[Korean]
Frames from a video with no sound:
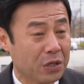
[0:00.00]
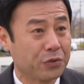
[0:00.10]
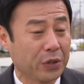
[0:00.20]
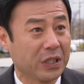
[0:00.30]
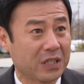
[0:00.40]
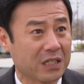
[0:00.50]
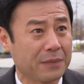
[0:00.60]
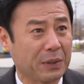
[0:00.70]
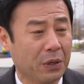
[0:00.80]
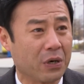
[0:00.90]
주위를 잘
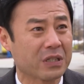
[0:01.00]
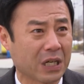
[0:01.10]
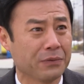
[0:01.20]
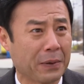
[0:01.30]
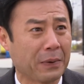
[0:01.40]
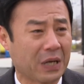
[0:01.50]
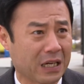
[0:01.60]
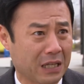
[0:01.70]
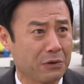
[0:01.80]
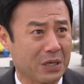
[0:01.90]
살피고 차도 몇 번
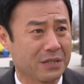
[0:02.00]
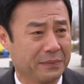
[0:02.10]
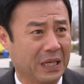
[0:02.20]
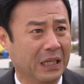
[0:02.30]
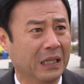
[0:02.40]
갈아타고 왔습니다.